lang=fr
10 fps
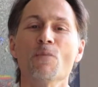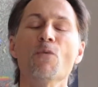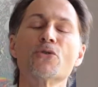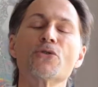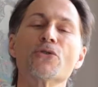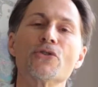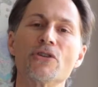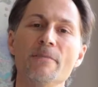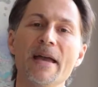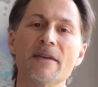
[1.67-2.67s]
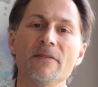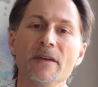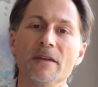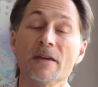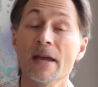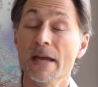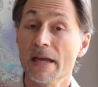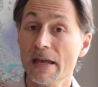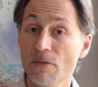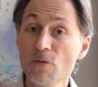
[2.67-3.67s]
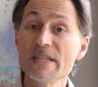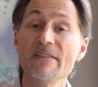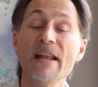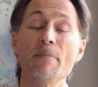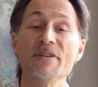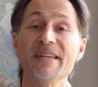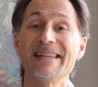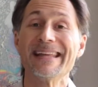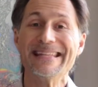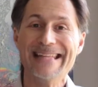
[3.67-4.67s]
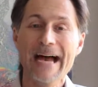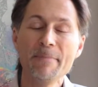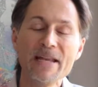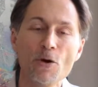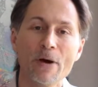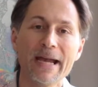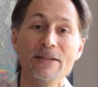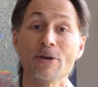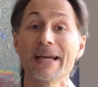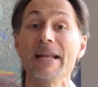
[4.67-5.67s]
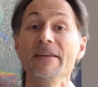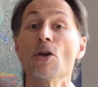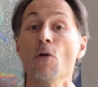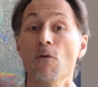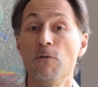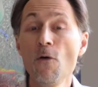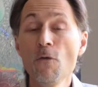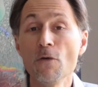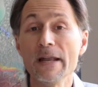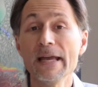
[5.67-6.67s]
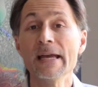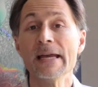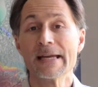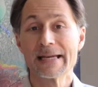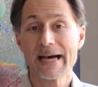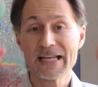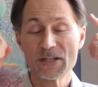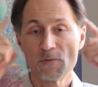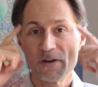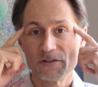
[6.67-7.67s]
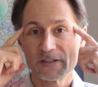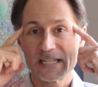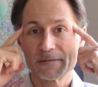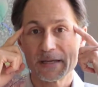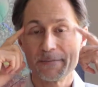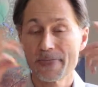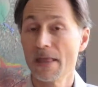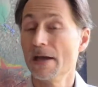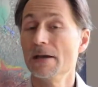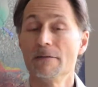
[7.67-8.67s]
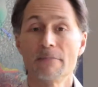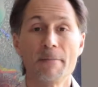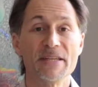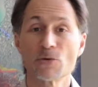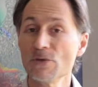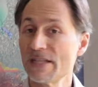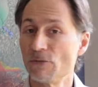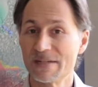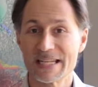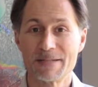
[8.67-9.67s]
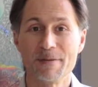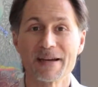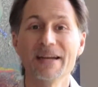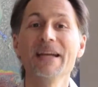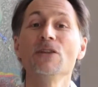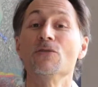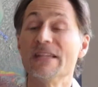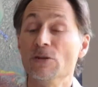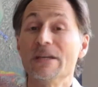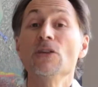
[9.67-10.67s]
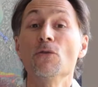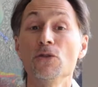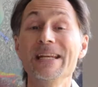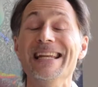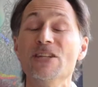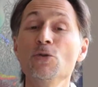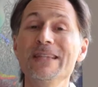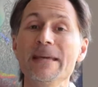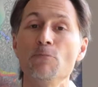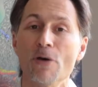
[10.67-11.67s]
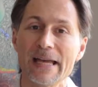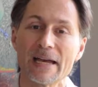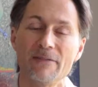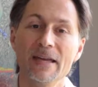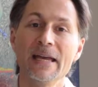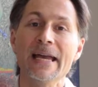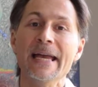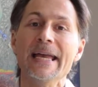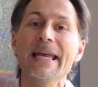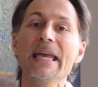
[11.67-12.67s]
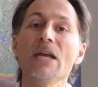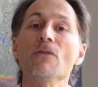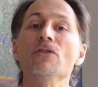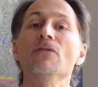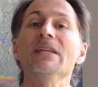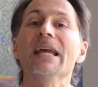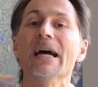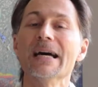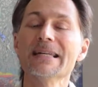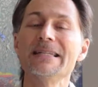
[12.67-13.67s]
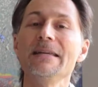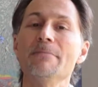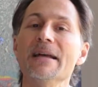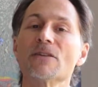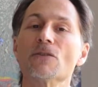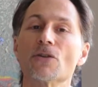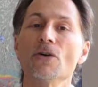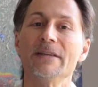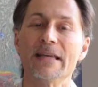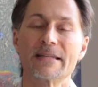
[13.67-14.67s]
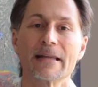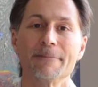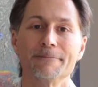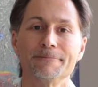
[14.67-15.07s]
Bonjour, je suis Mike Fink et vous avez la possibilité d'améliorer et de créer la vie que vous voulez grâce au pouvoir de votre esprit. Ma mission, c'est de vous inspirer, de vous éduquer, de vous donner les outils pour y arriver et que vous deveniez ainsi maître de votre destin.